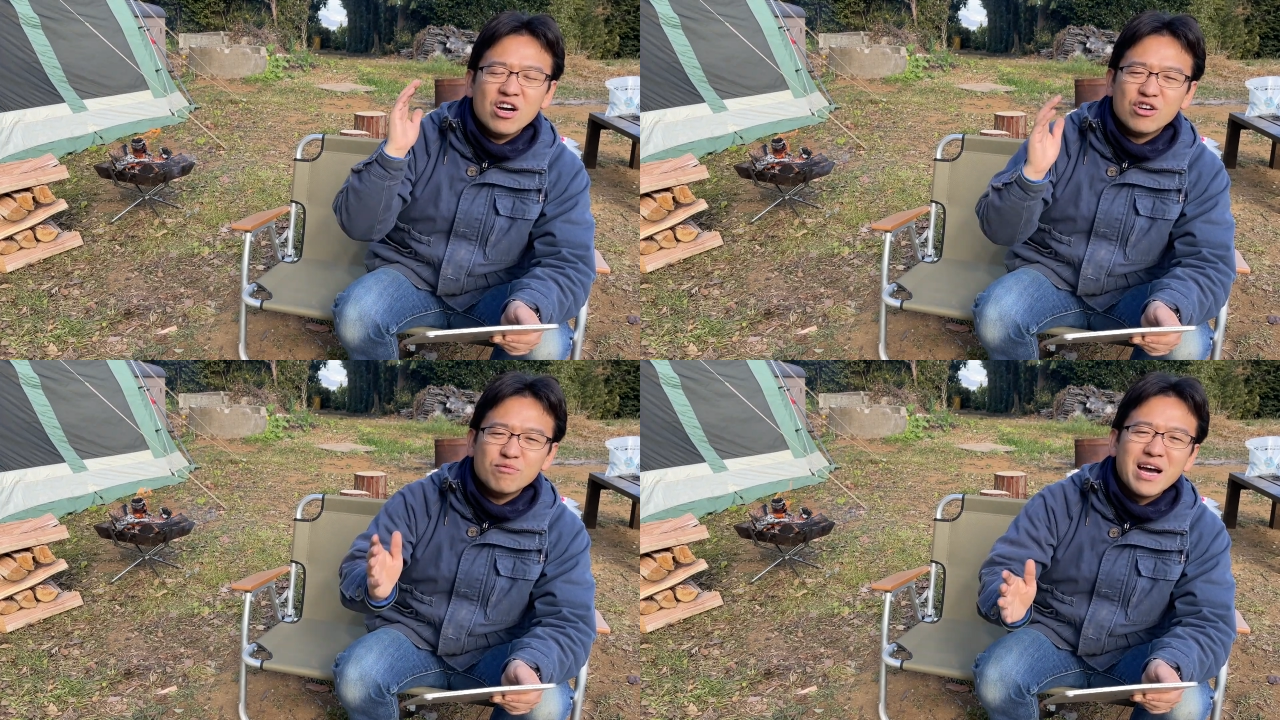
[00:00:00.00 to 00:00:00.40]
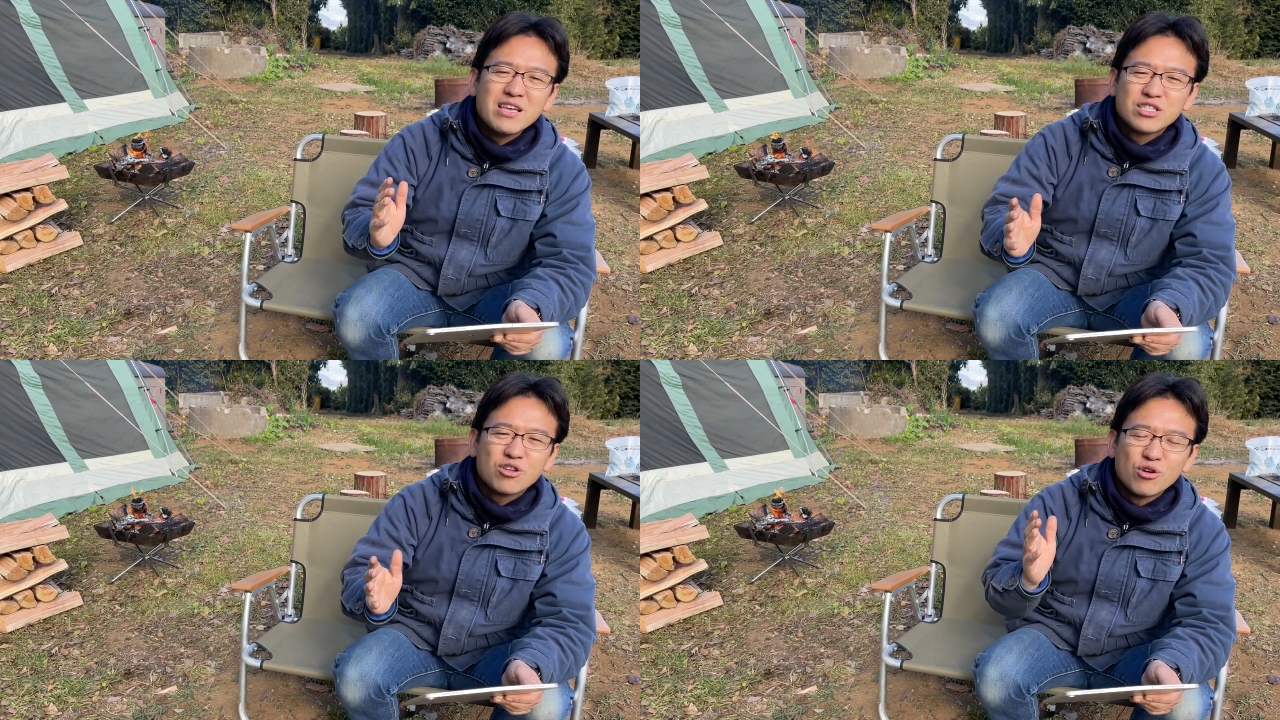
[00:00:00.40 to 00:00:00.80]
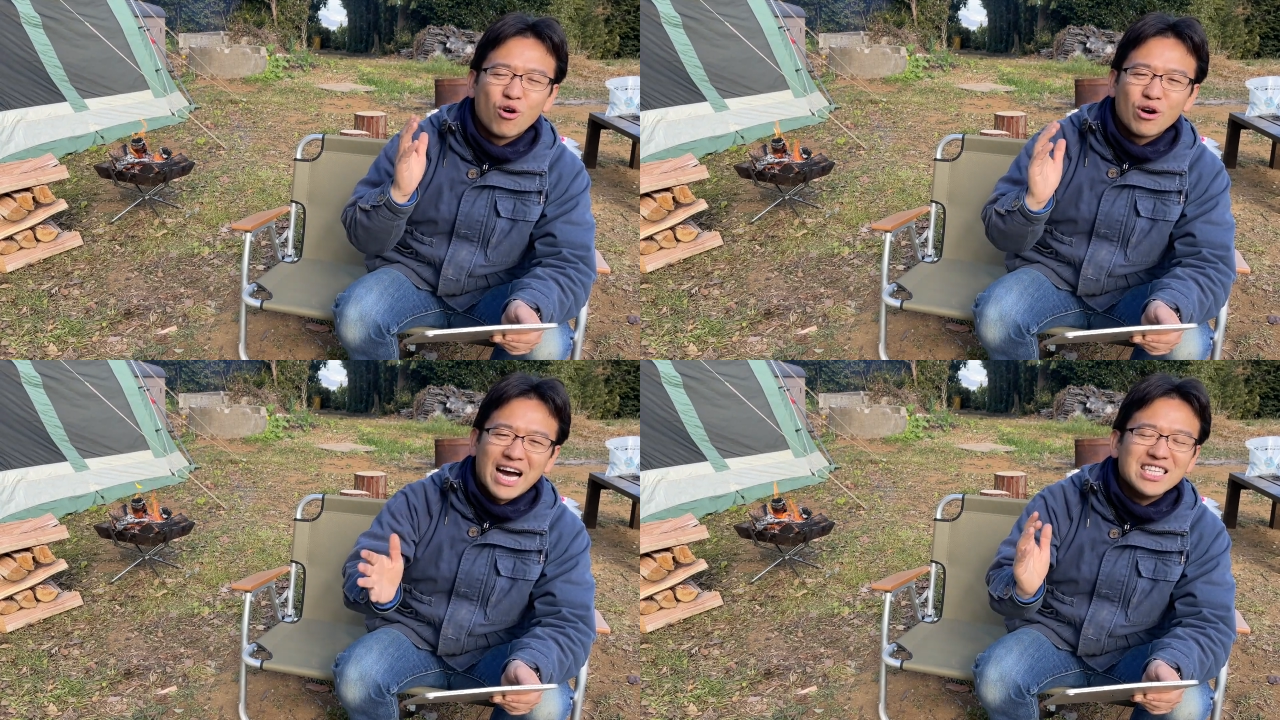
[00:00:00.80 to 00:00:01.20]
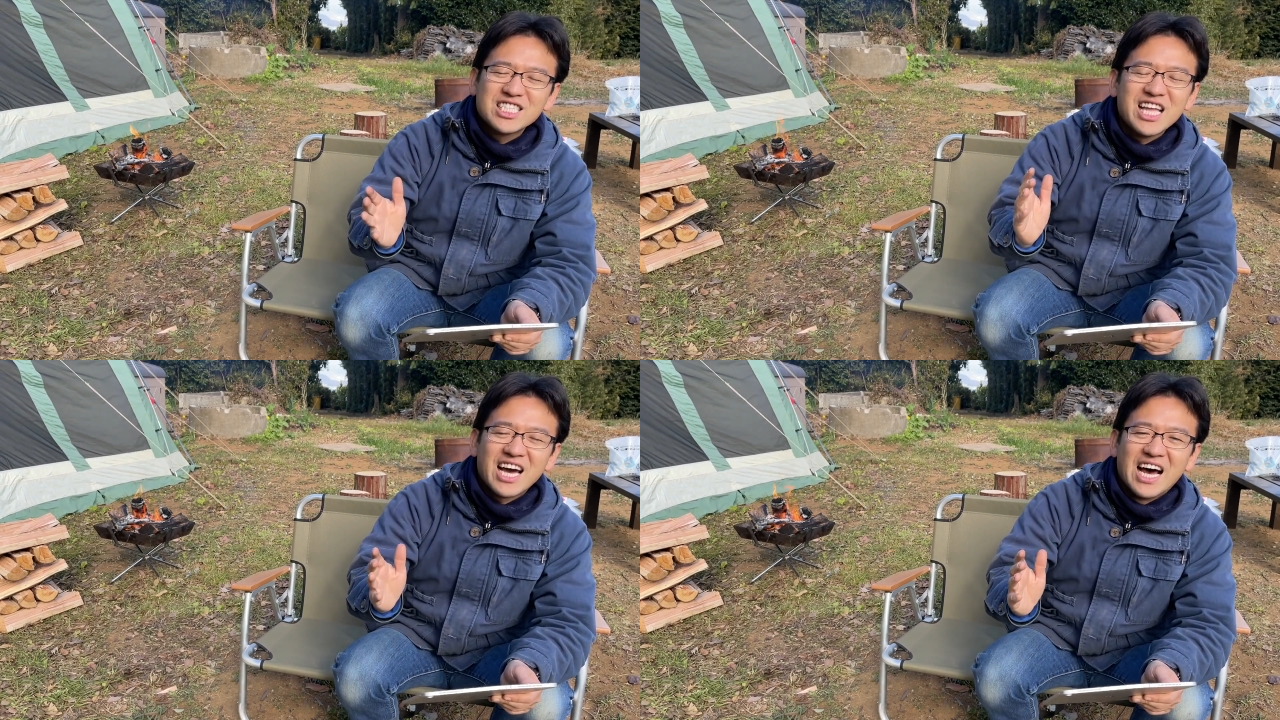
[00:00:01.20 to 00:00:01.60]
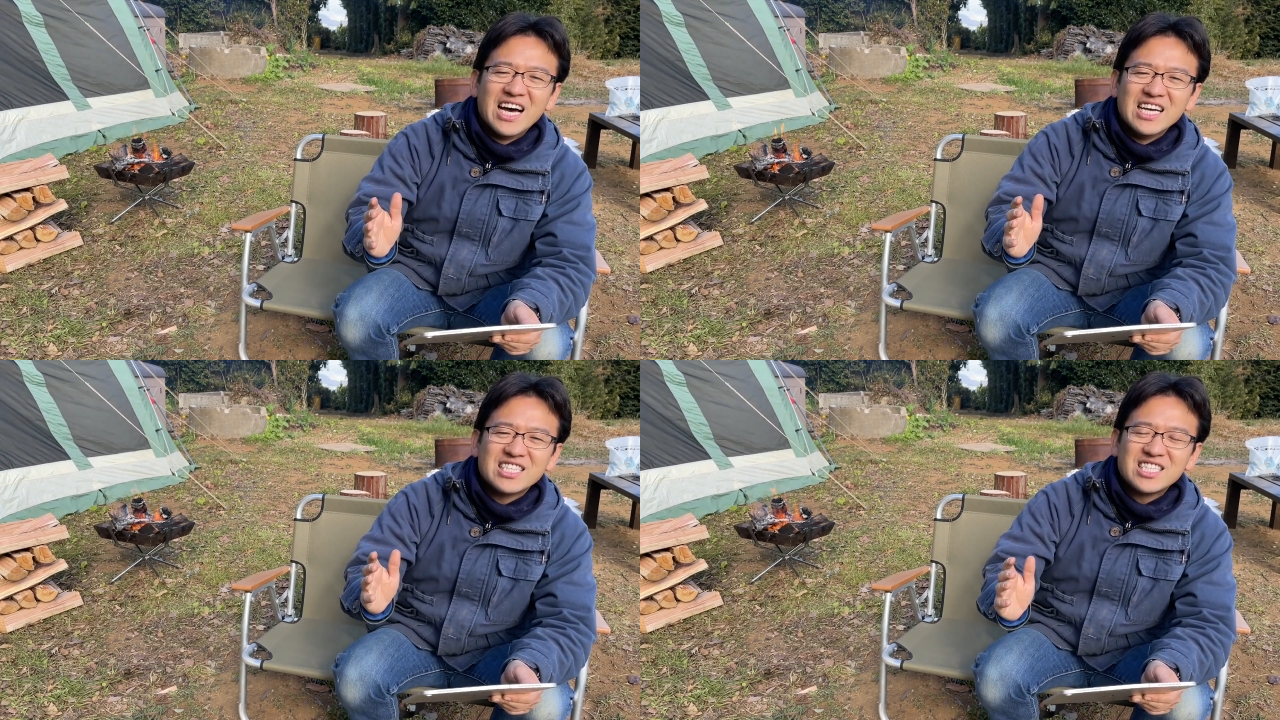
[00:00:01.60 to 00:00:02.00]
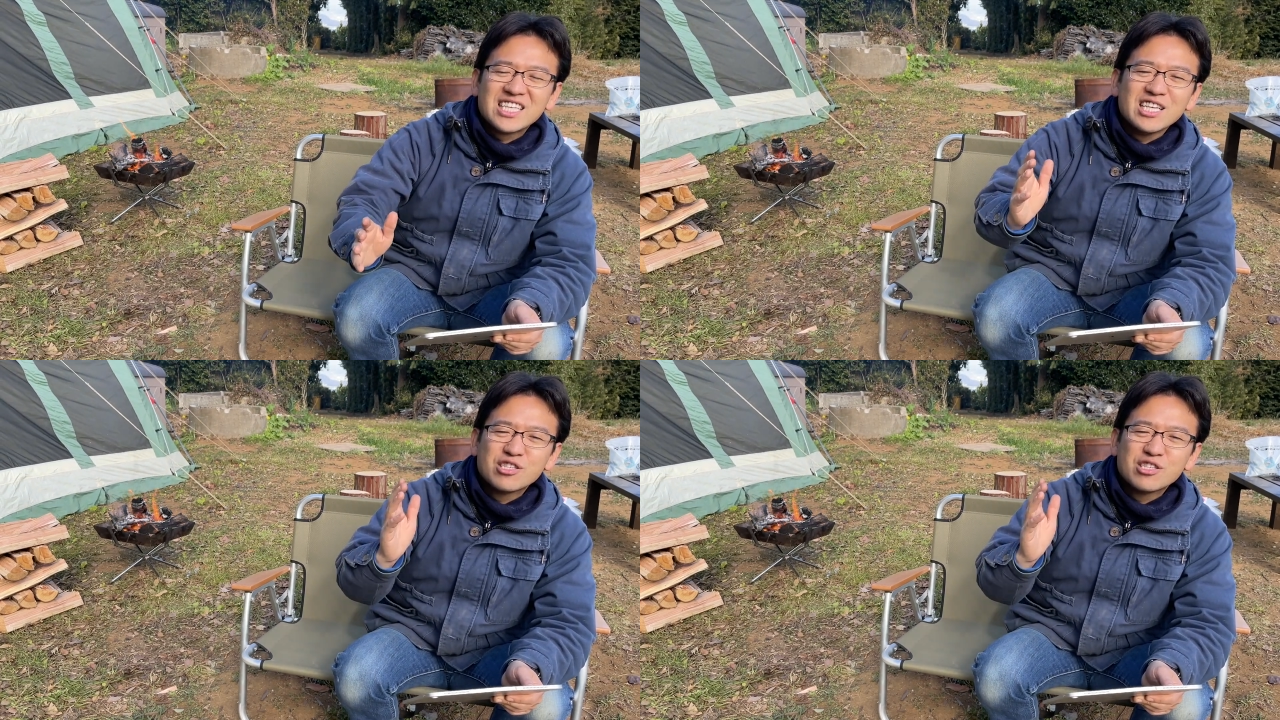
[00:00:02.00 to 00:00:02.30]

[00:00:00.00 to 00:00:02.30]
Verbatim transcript: うまいと感じながら、実際に